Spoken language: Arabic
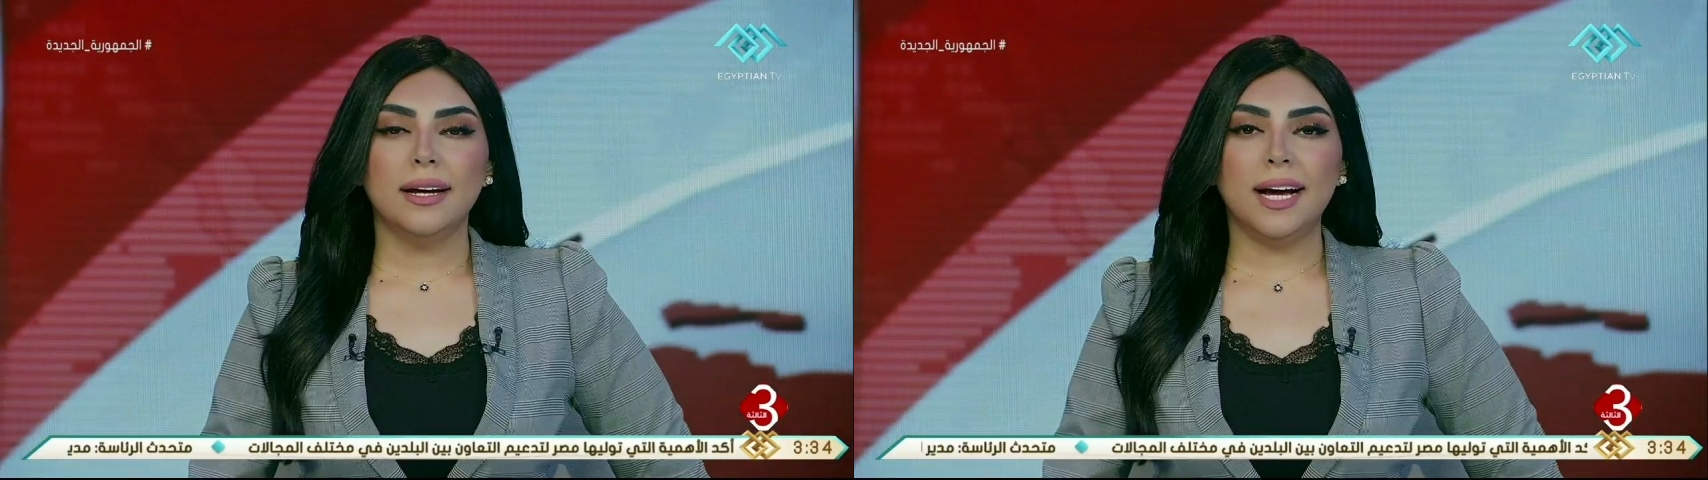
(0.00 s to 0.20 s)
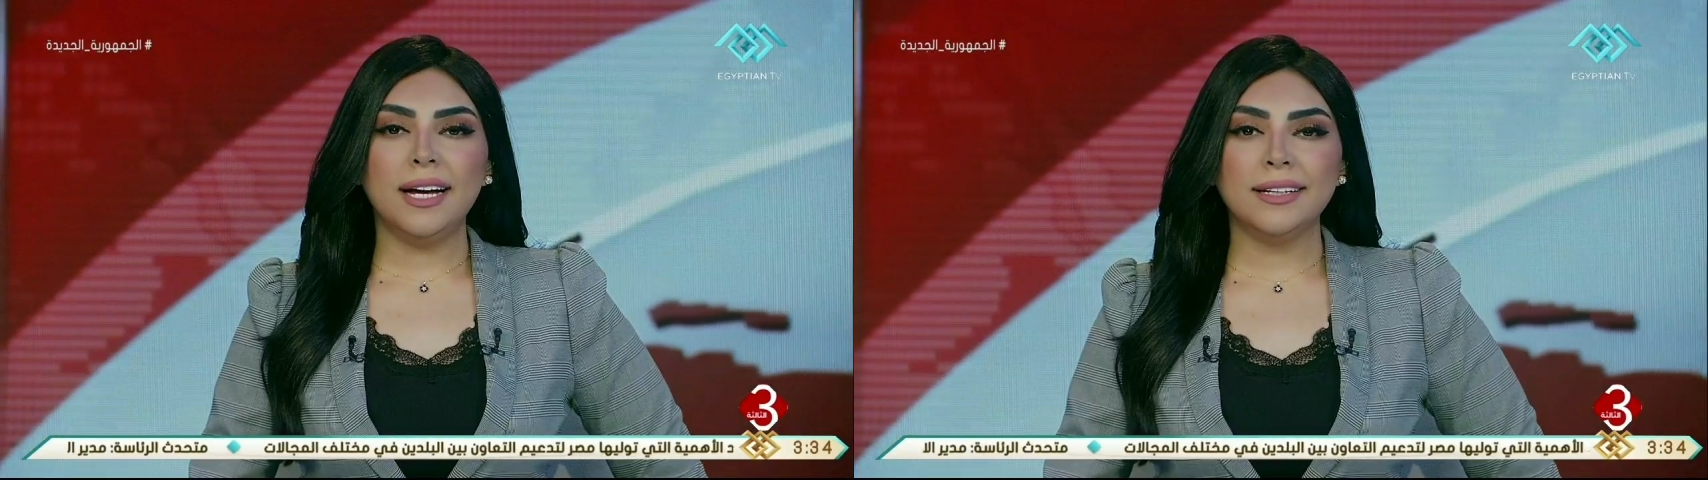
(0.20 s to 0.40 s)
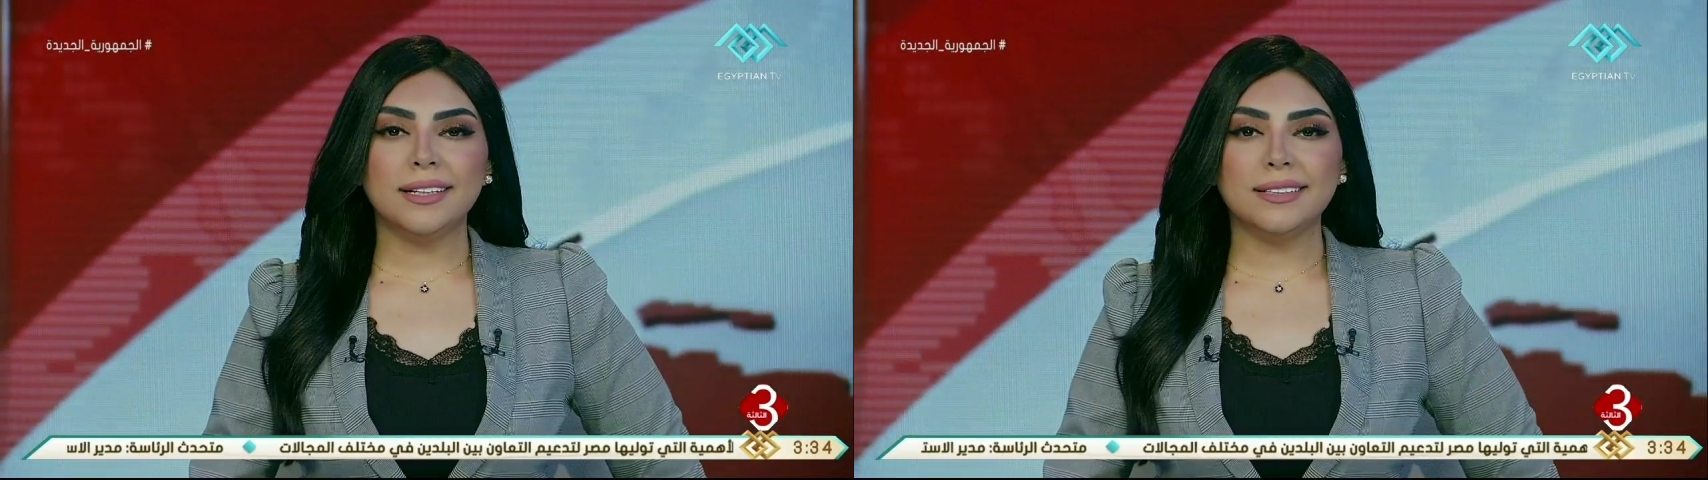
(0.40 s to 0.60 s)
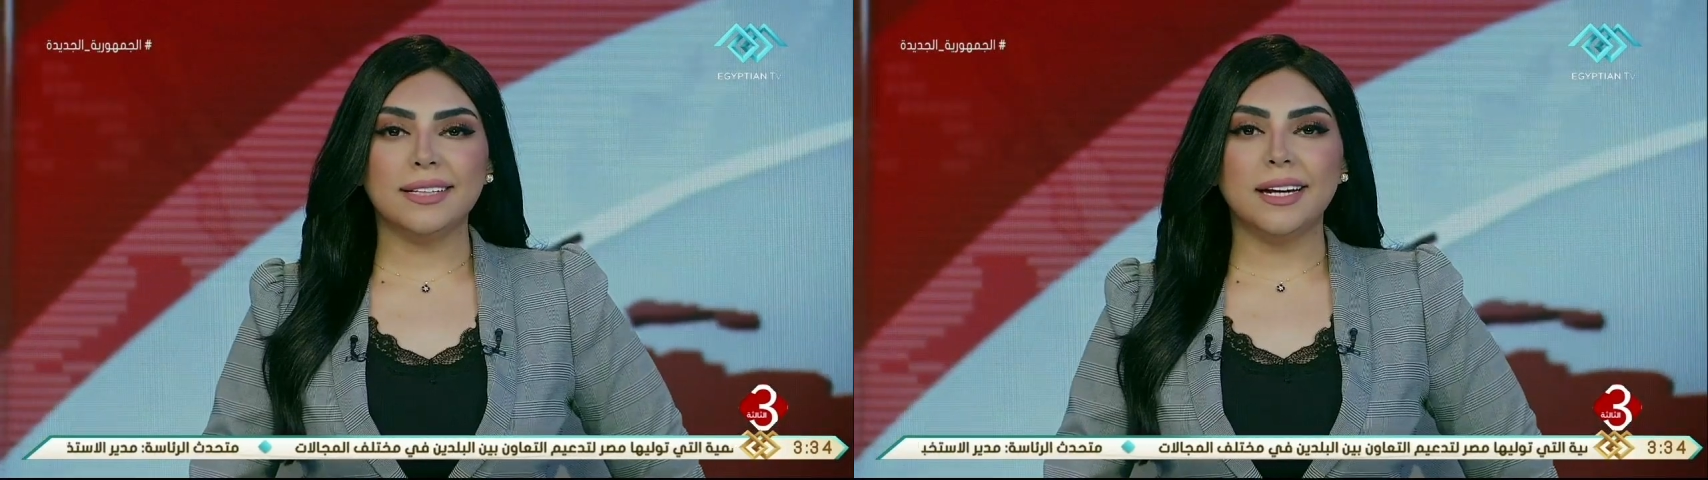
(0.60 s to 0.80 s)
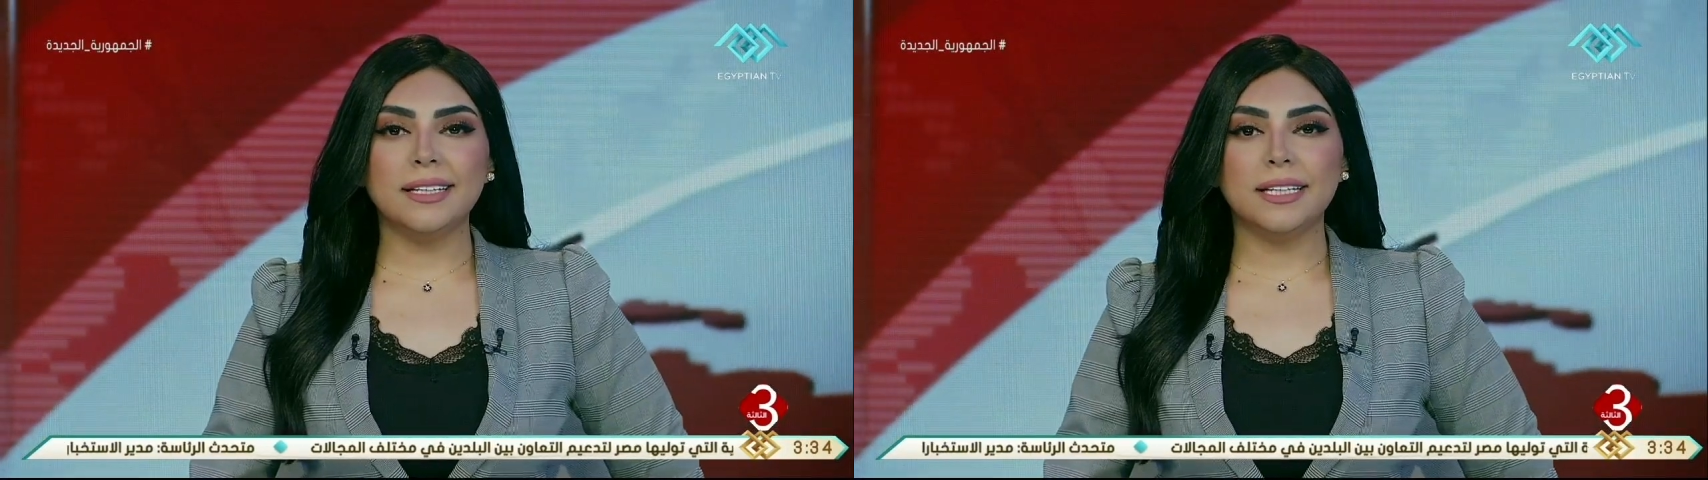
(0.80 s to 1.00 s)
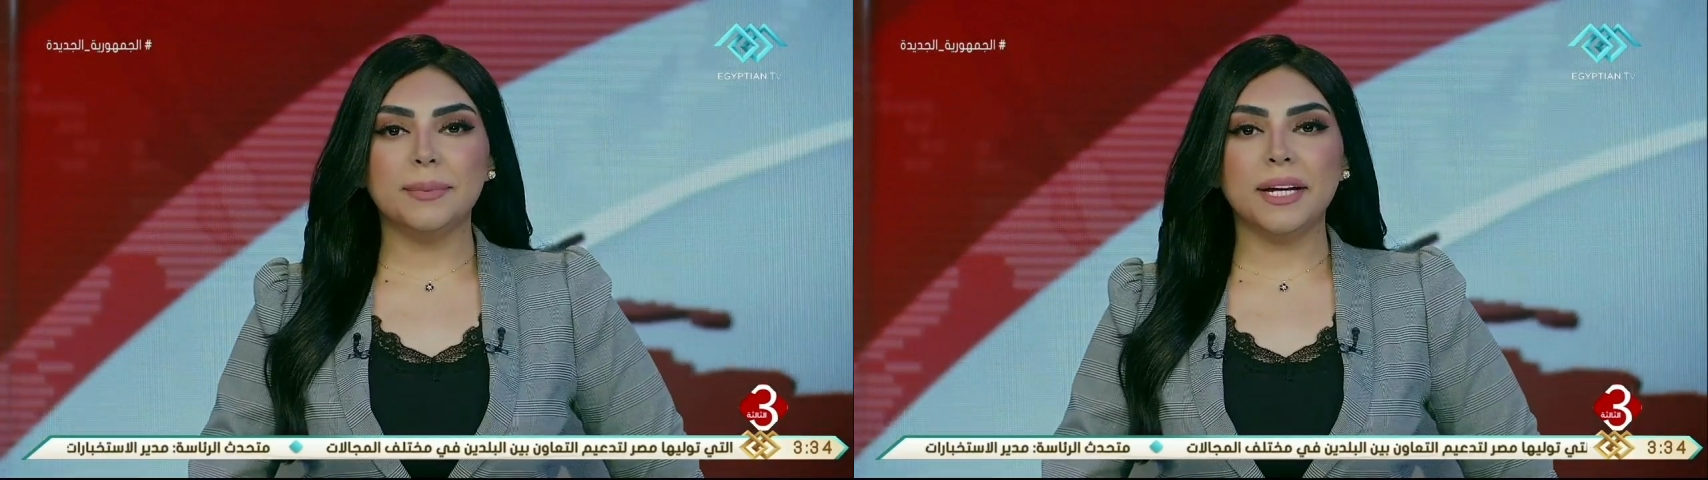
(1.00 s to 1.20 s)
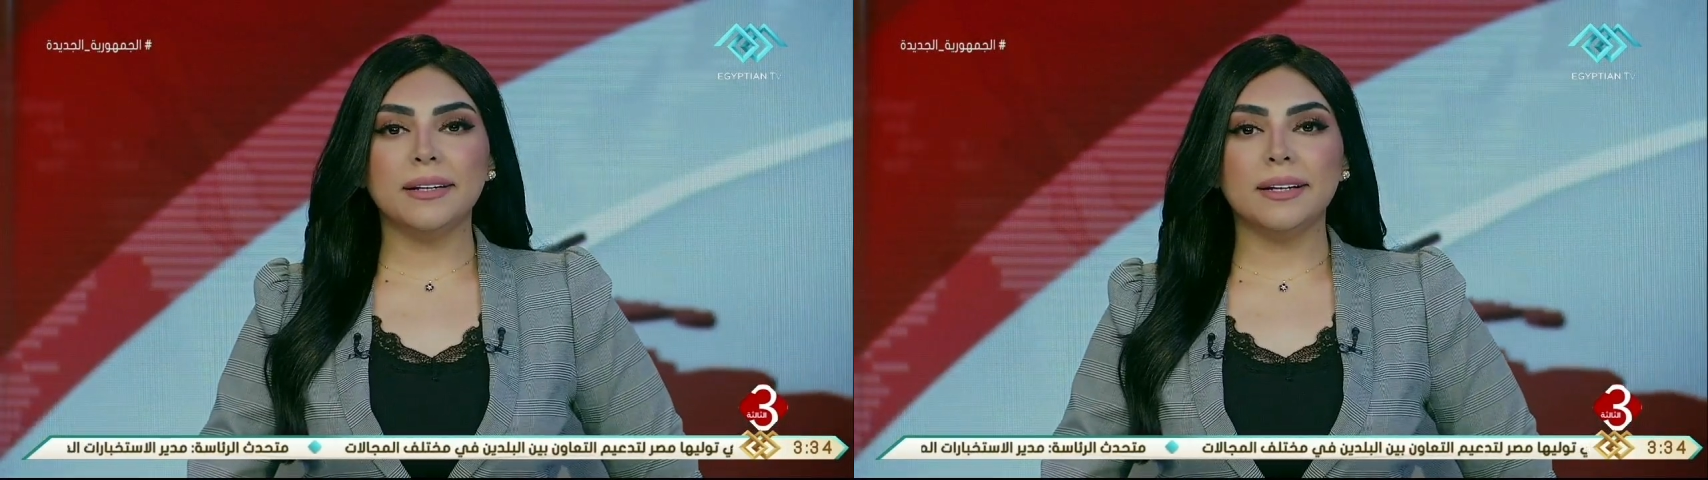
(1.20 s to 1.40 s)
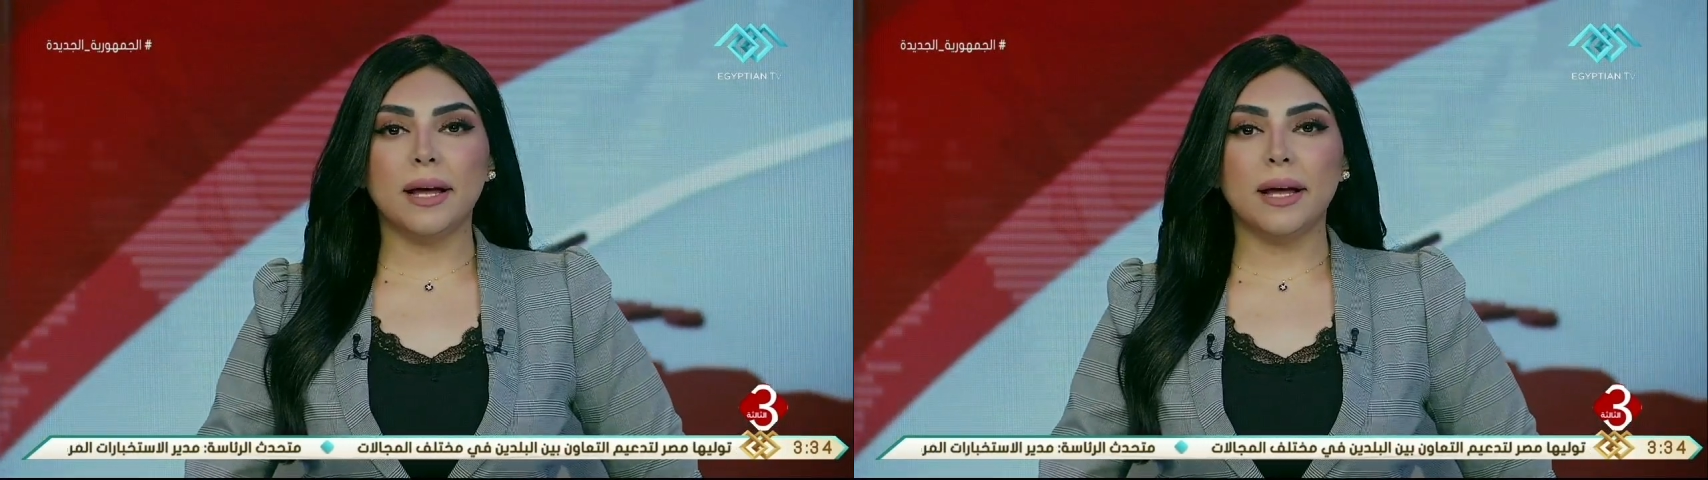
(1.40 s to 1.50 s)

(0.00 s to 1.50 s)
أحيت اليابان